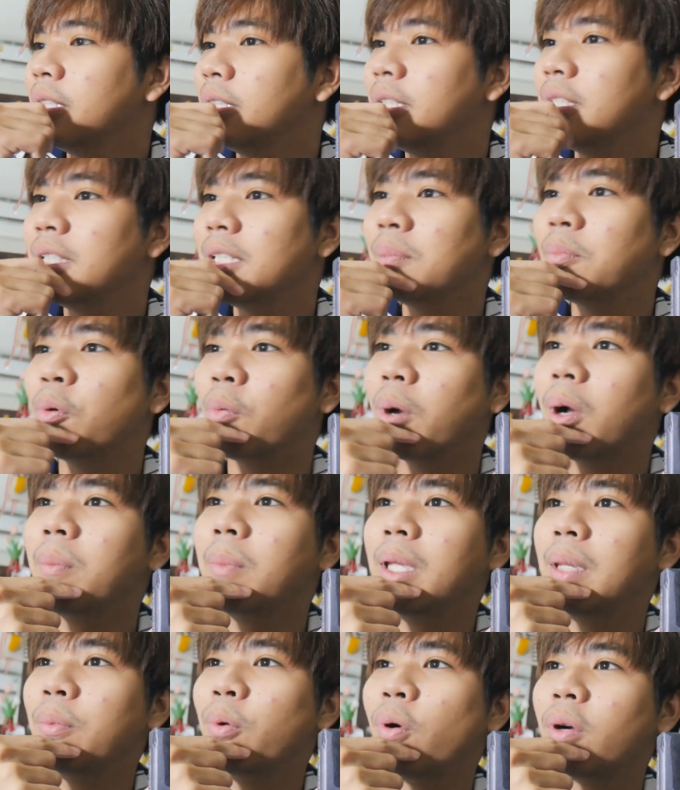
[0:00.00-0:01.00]
จริงๆผมก็
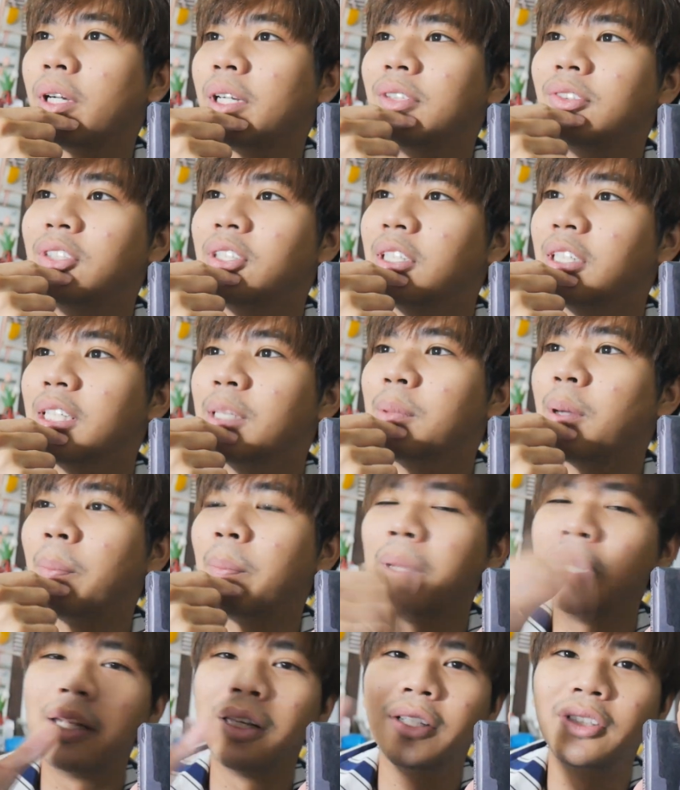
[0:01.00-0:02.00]
มีพวกหนังสือที่แบ
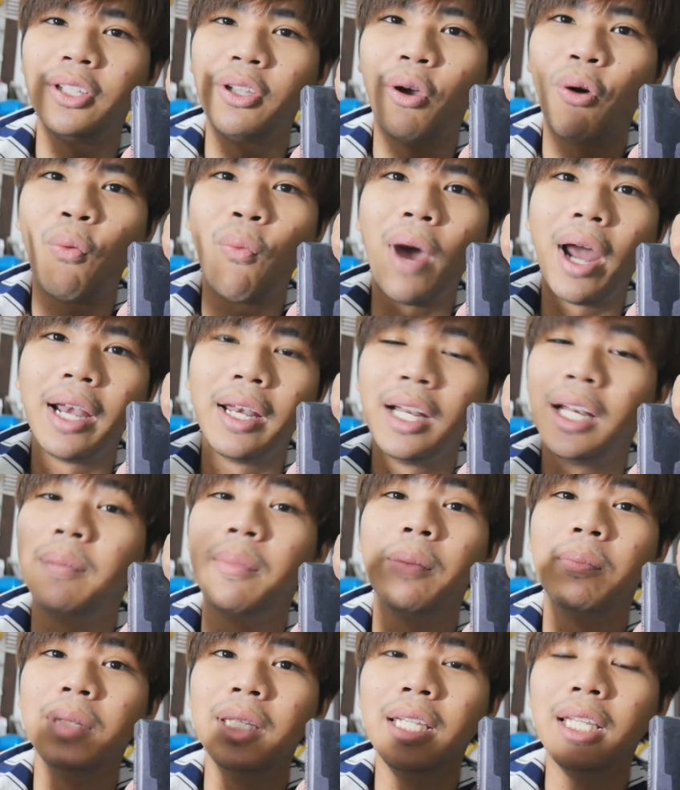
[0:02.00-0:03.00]
บเป็นสยองขวัญอะไร
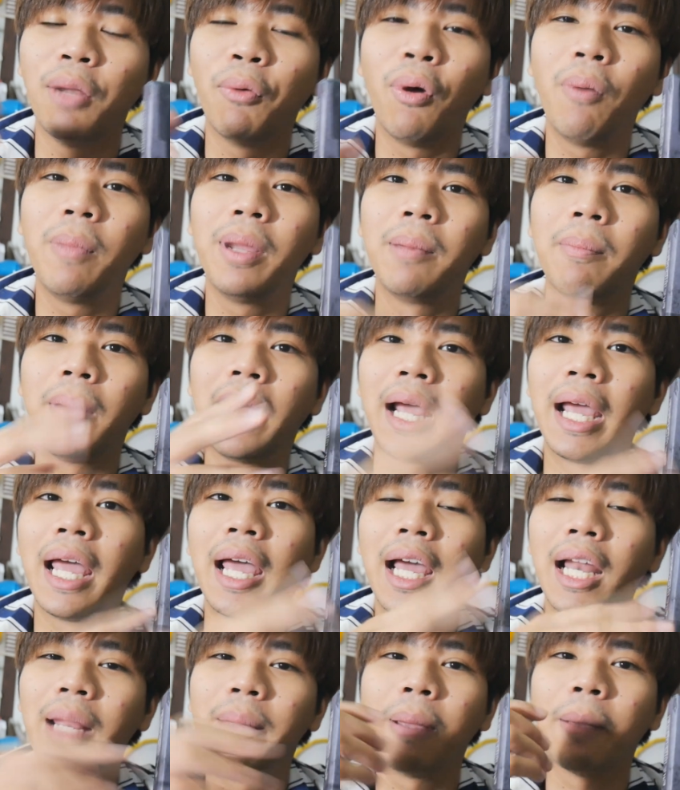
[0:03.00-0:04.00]
แบบนี้หรือว่าเป็นมัง
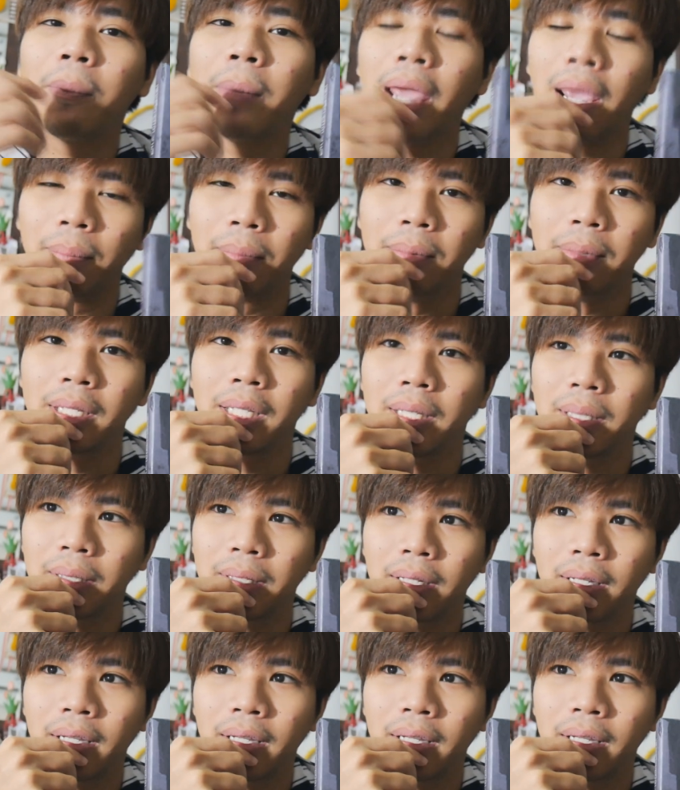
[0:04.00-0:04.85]
งะอะไรแปลกๆแบบนี้